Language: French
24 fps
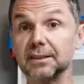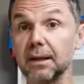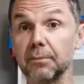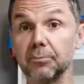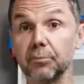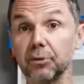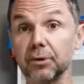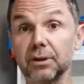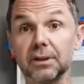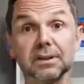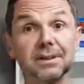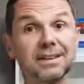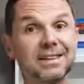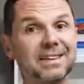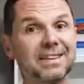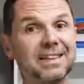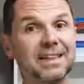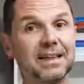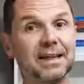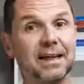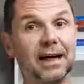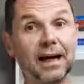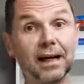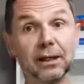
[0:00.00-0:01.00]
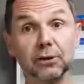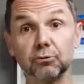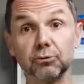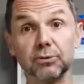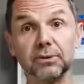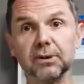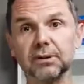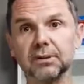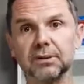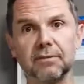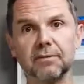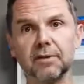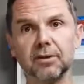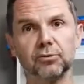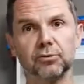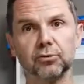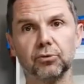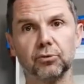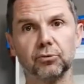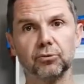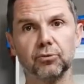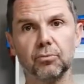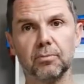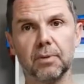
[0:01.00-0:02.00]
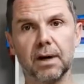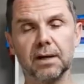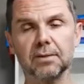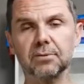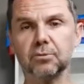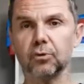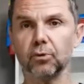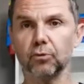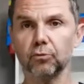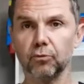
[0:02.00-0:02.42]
qui est un plugin qui est gratuit dans sa version de base.